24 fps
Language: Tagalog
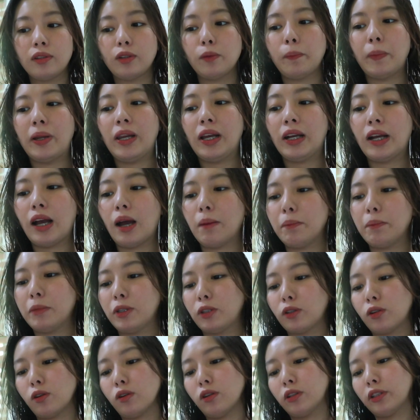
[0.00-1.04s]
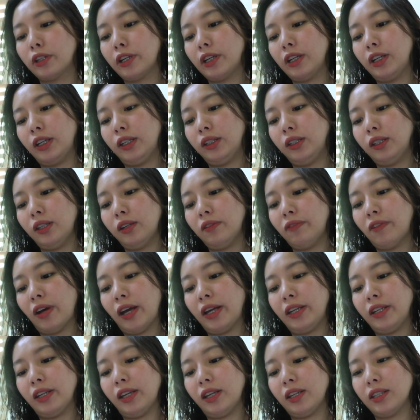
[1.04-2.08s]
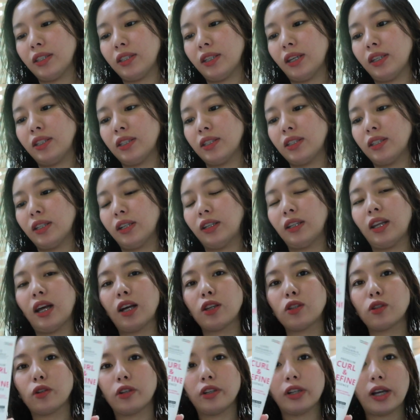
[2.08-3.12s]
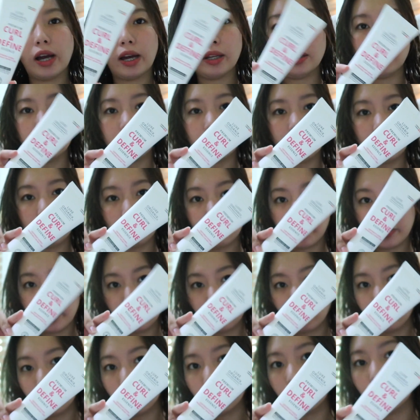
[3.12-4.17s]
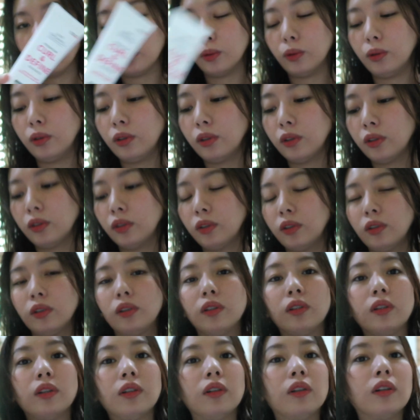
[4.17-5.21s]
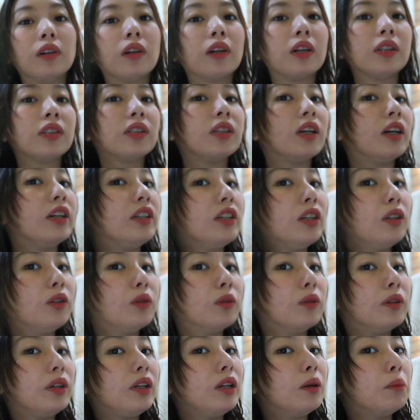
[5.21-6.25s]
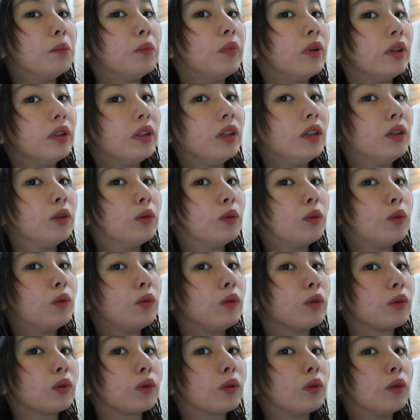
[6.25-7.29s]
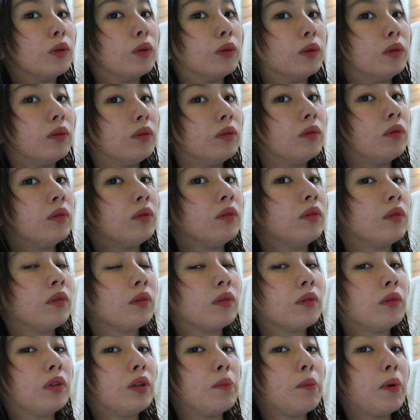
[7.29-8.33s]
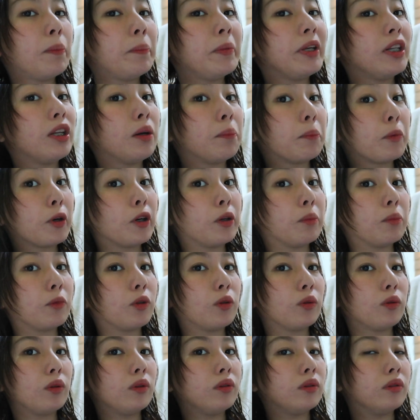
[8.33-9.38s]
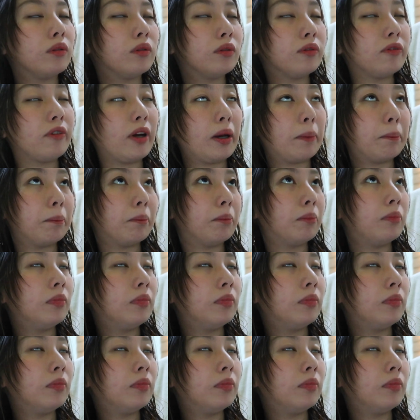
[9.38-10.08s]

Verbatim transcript: Ito pala gamit ko, Curl and Define Essence ng Lux Organic. Favorite ko to. Kasi ayan no, ilang buwan na yung kulot ko. 'Di ba pina-perm ko to nung Feb.